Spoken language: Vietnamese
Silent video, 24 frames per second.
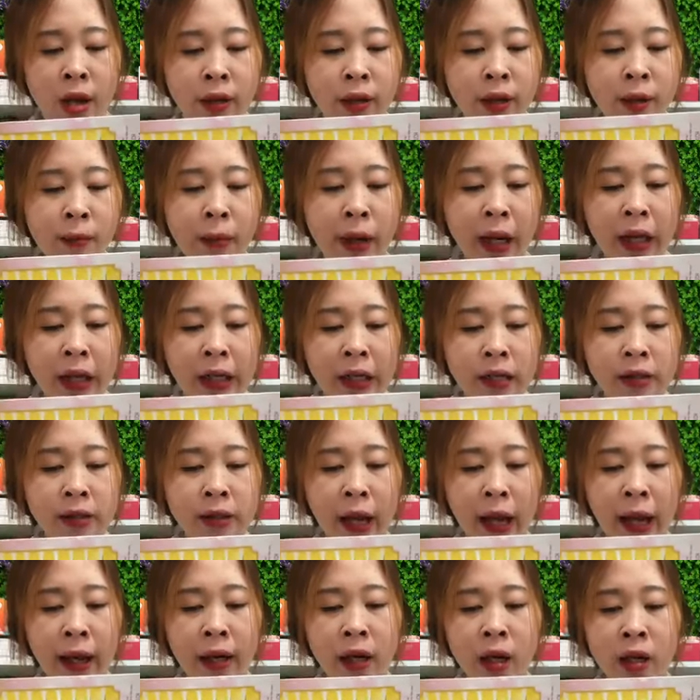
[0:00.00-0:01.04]
nhưng mà hiện
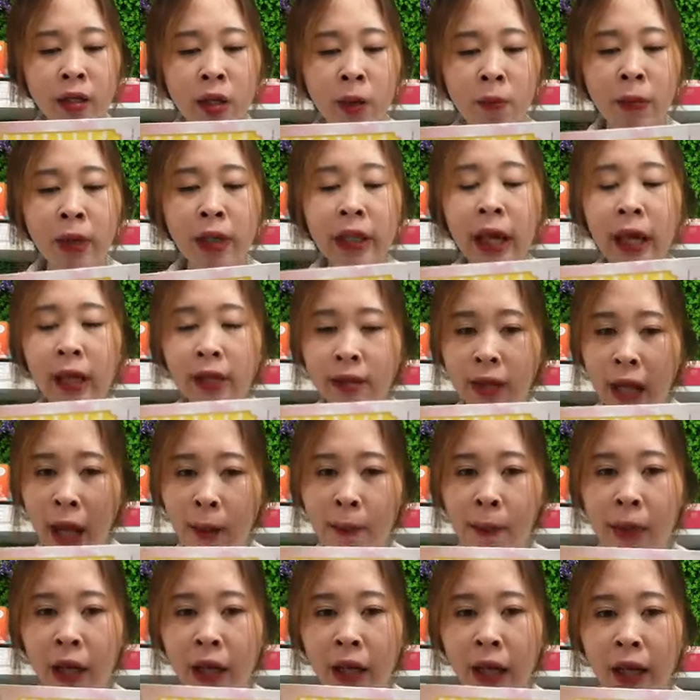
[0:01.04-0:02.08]
tại là trong cái tháng
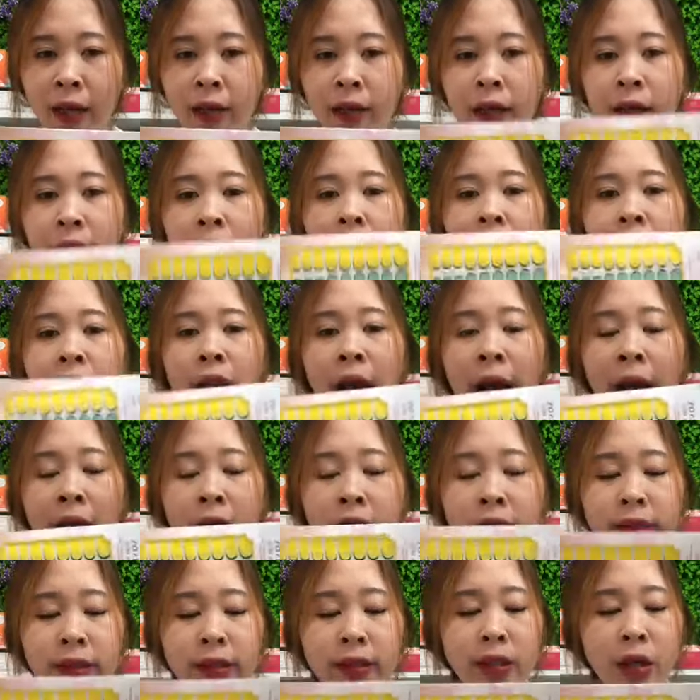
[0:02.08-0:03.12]
8 và cái tháng chi ăn khách hàng
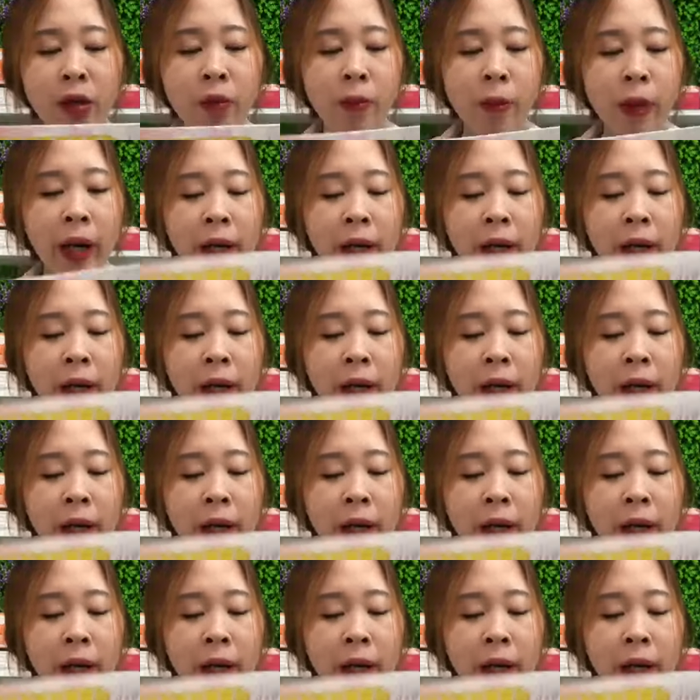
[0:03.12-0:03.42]
nó sẽ sale